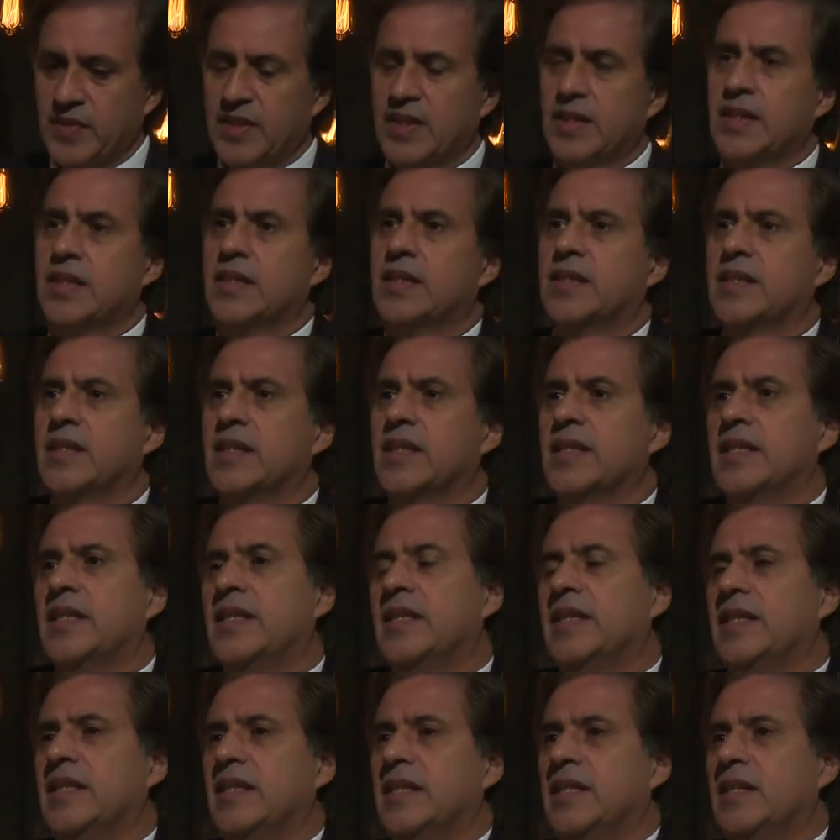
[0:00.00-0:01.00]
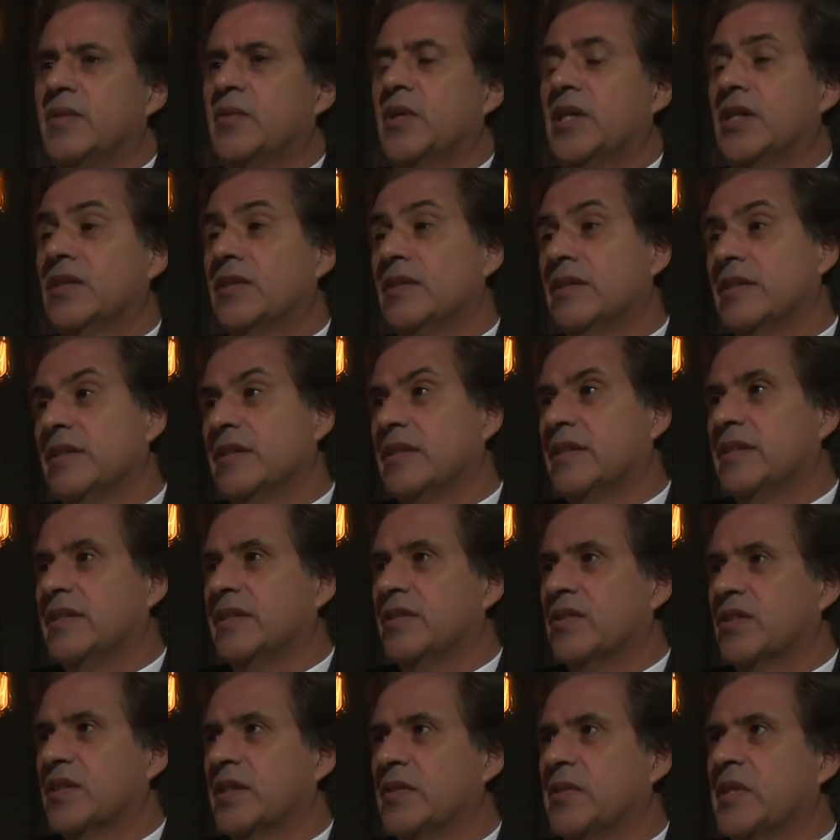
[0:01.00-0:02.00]
Este, y bueno,
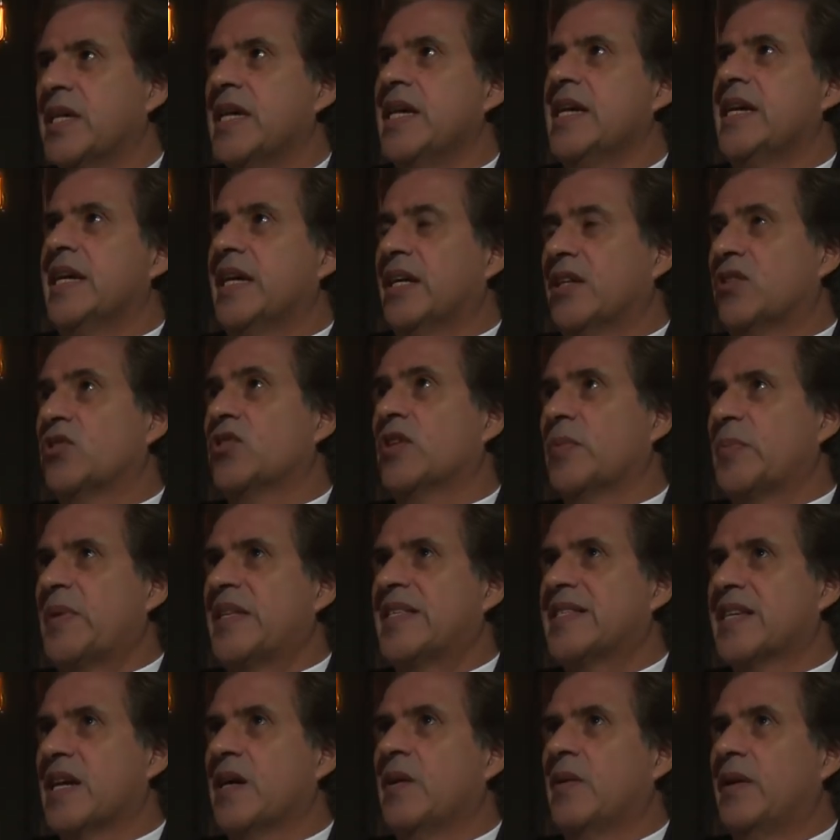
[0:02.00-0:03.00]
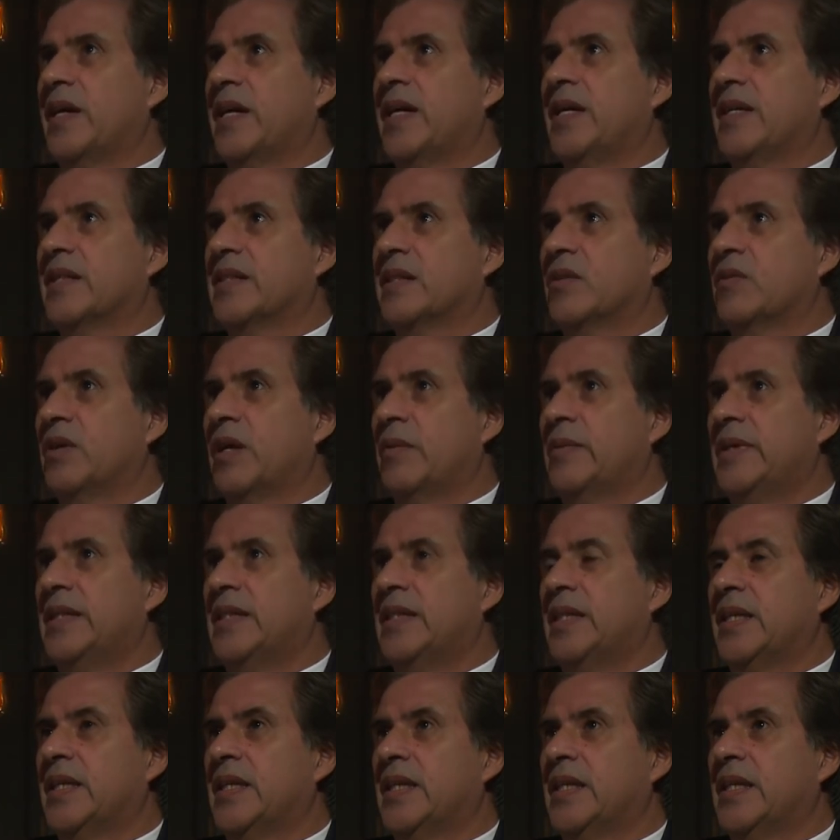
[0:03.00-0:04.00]
entonces, entonces pensaba ahí,
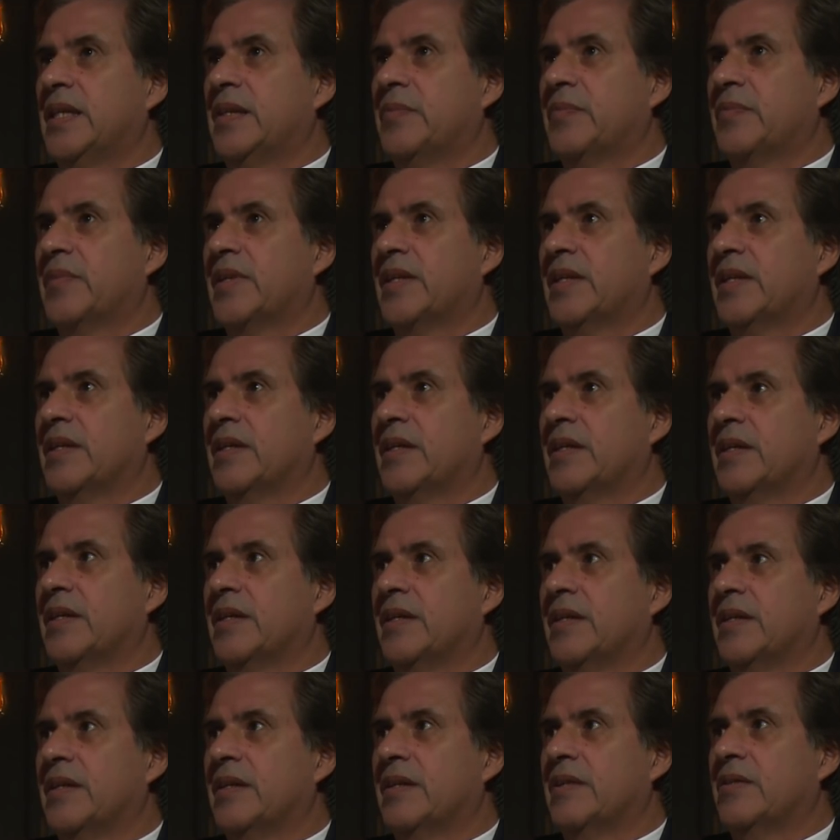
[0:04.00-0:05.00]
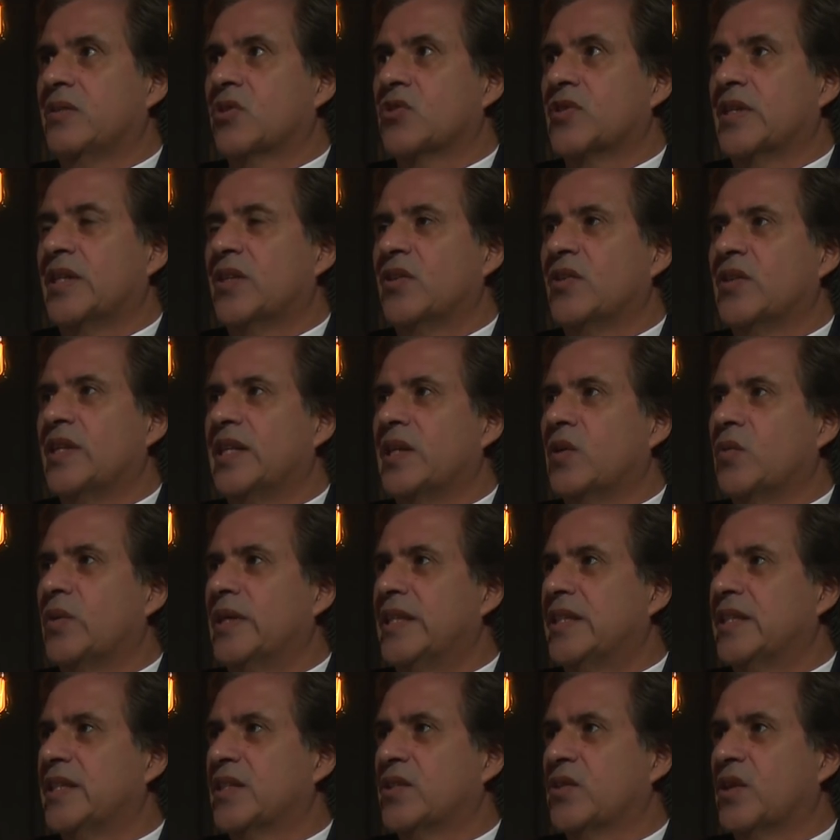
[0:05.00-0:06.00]
seguramente, eh, no sé, los
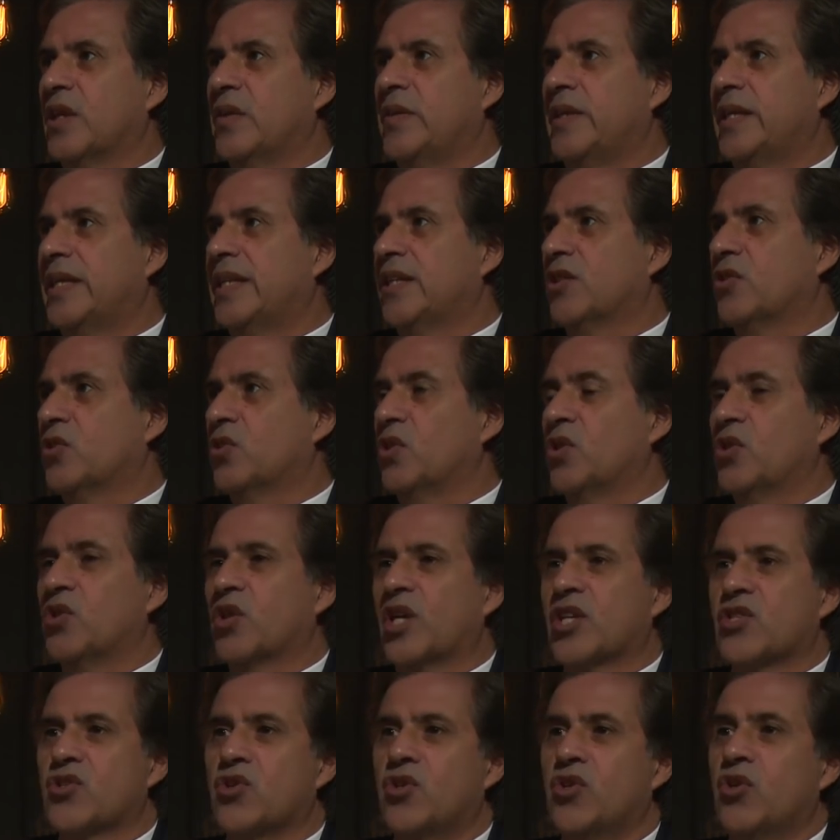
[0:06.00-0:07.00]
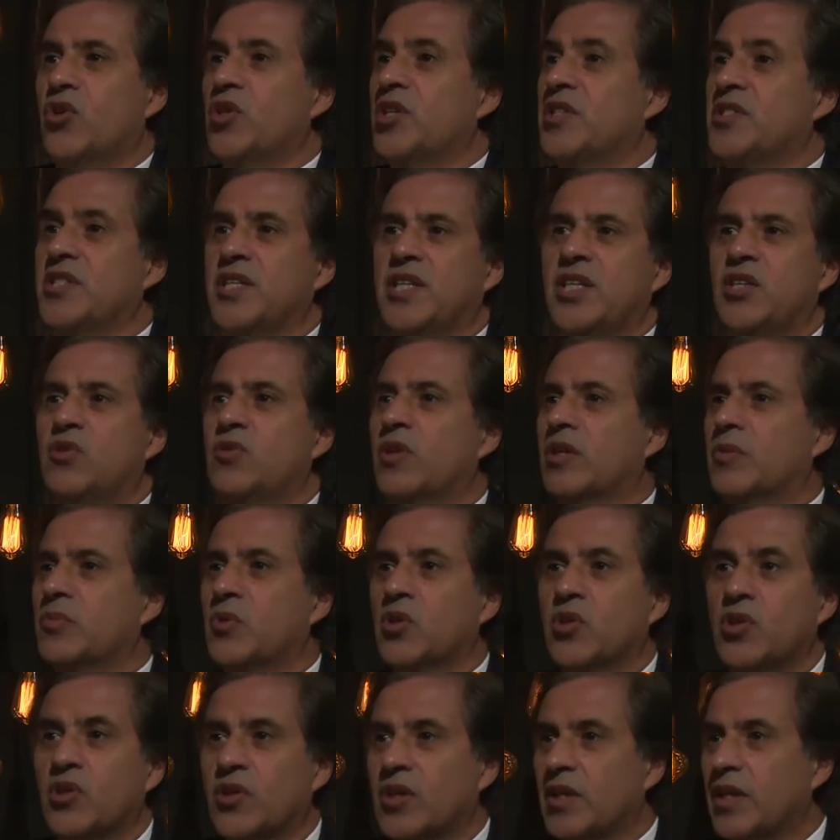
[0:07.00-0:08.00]
delincuentes o la Virgen le tocó el corazón o de chiquito a lo
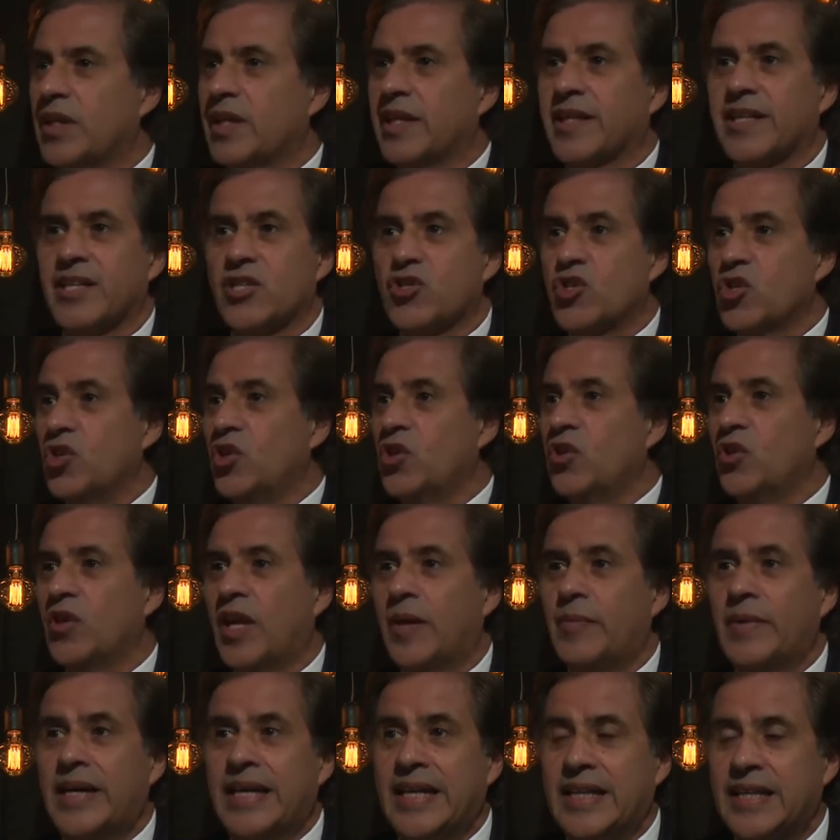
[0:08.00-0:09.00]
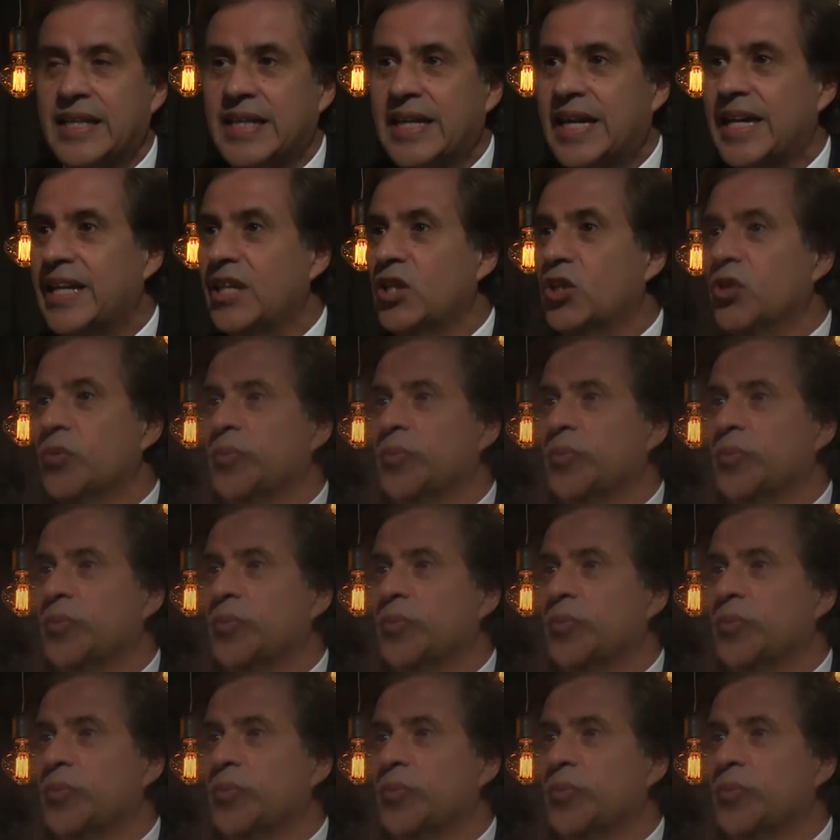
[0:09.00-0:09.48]
mejor le rezó, la madre, algo